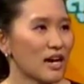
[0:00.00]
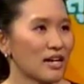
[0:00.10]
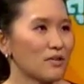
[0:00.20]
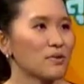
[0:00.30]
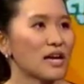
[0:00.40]
อะ
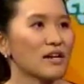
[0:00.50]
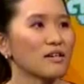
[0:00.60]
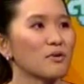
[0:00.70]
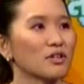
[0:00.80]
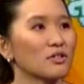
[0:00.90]
ไรทุกอย่าง
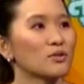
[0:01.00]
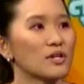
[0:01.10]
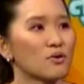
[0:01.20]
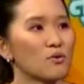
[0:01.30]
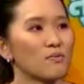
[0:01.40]
คือมันต้องช่
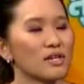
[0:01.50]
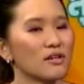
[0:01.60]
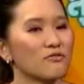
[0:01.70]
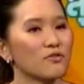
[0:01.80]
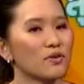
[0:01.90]
วยคุมเรื่
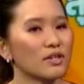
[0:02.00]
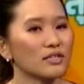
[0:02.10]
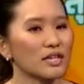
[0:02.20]
องฝุ่น